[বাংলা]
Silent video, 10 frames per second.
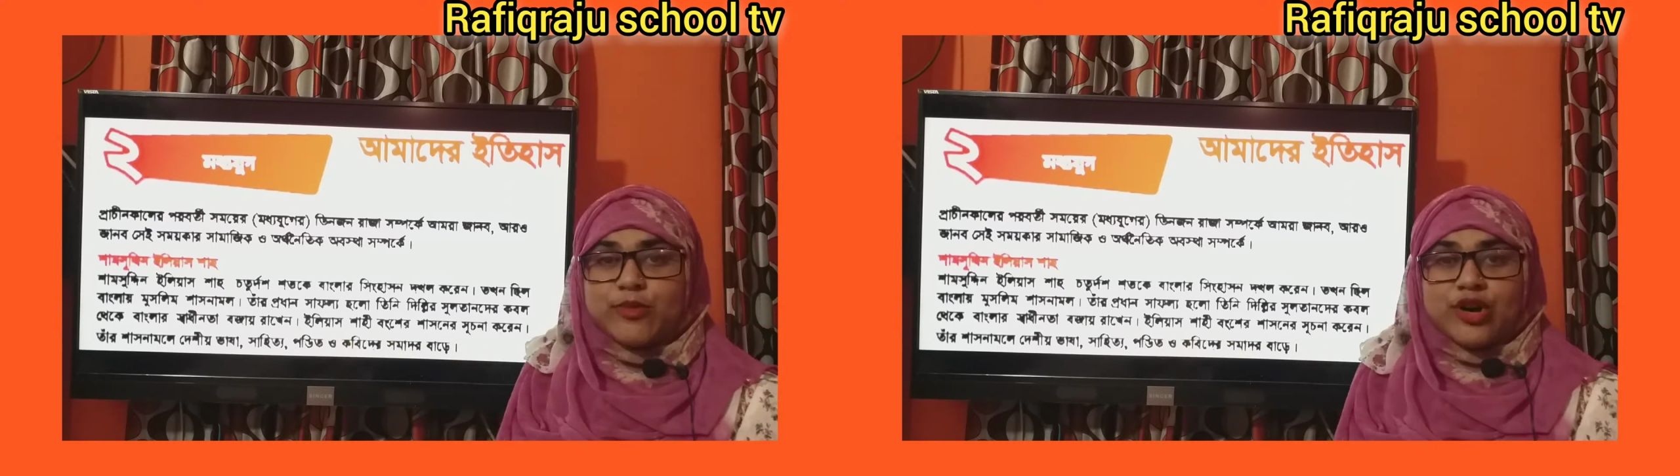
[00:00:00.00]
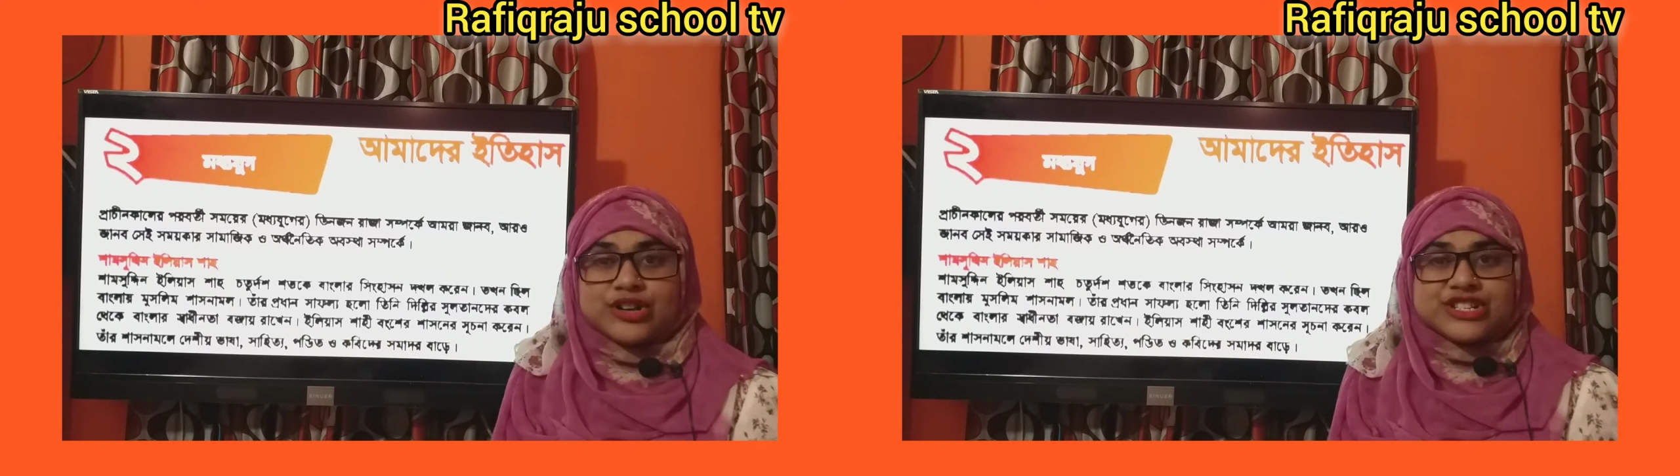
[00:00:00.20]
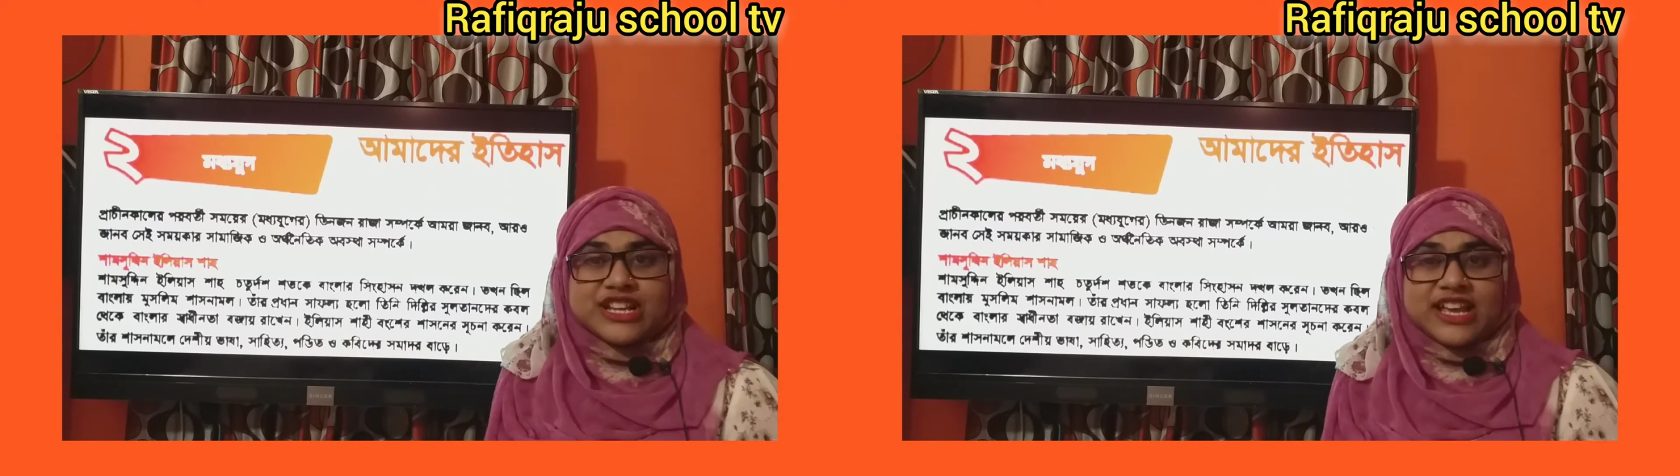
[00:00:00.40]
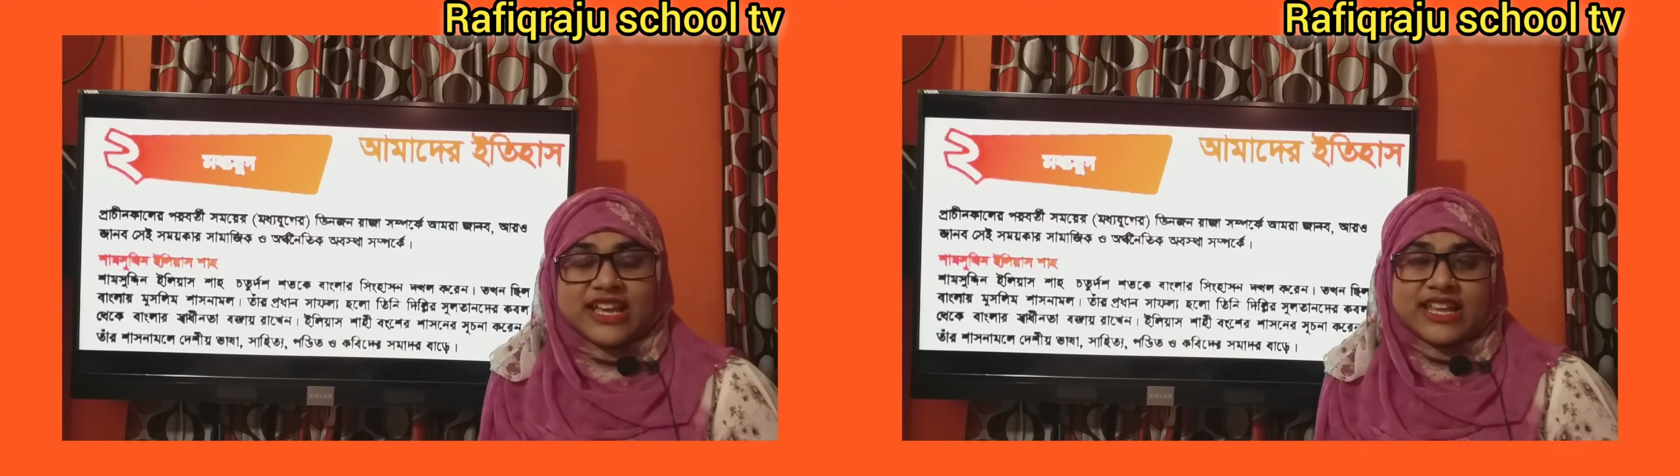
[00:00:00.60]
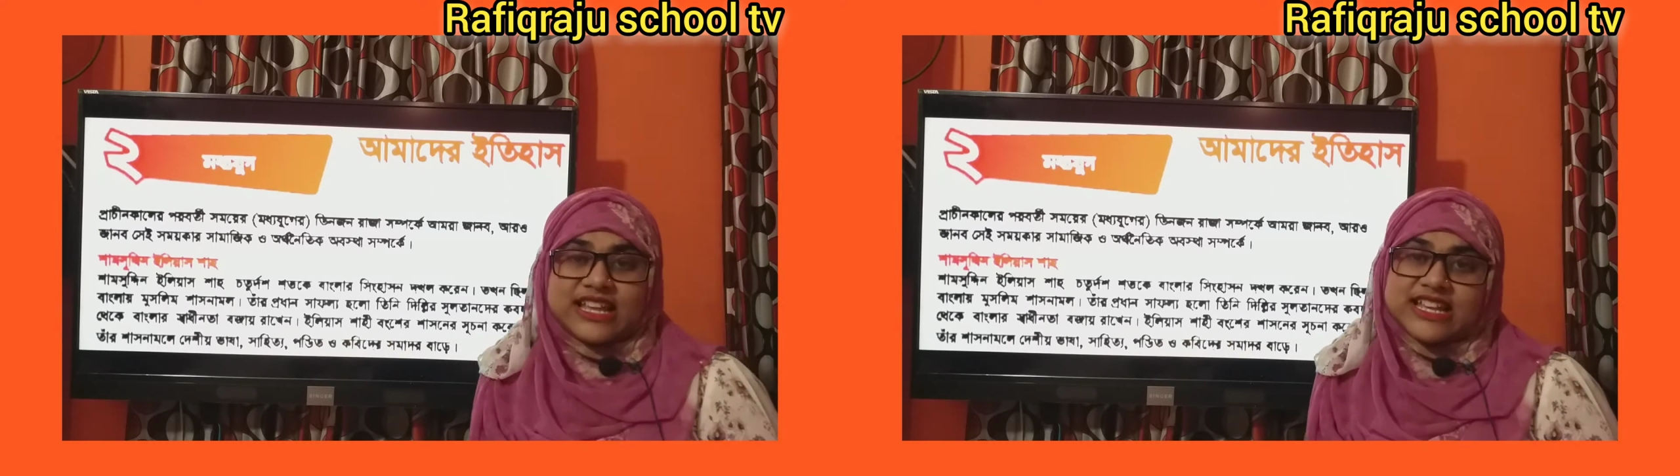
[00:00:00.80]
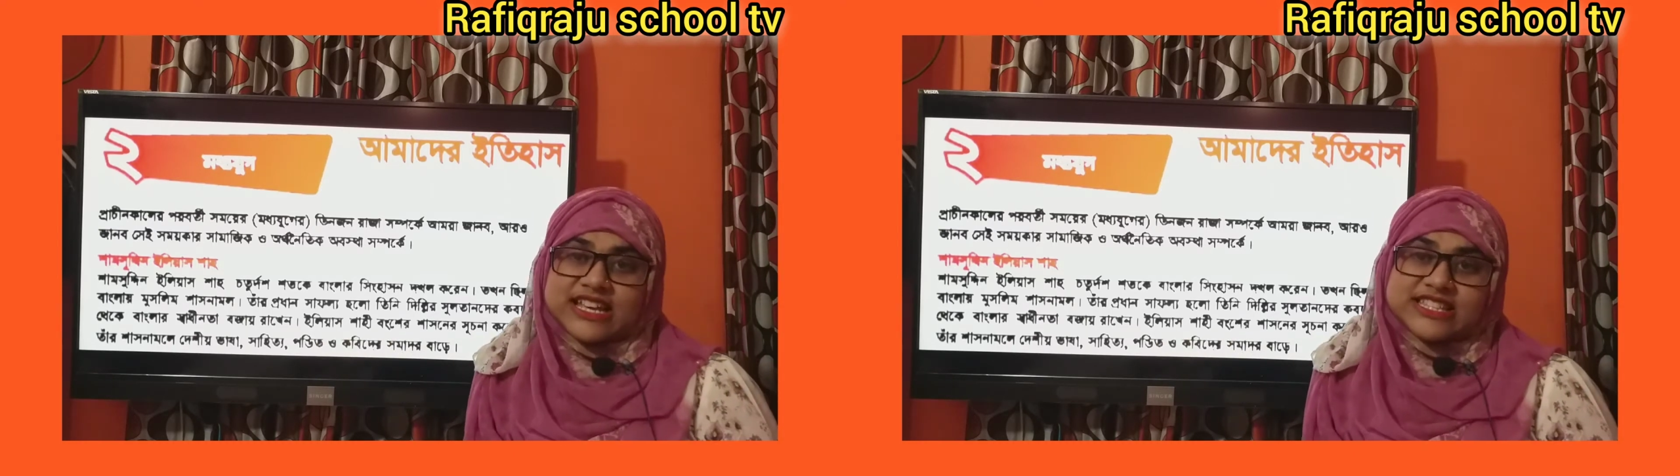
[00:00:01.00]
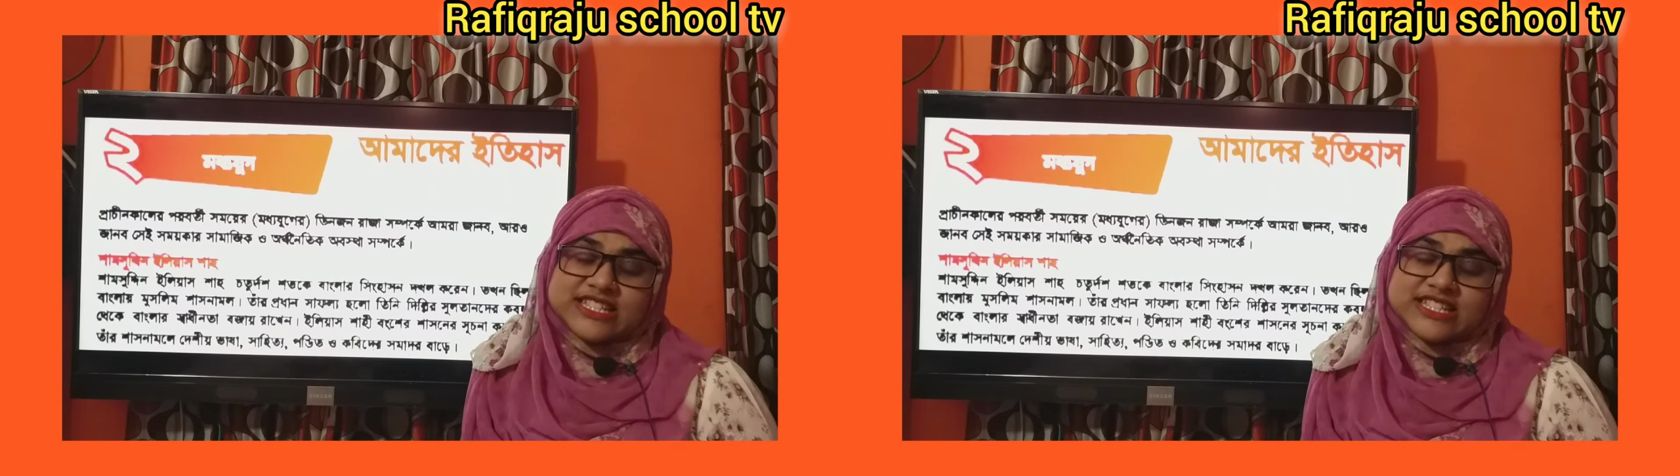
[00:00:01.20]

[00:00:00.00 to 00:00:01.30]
বংশের ইলিয়াদ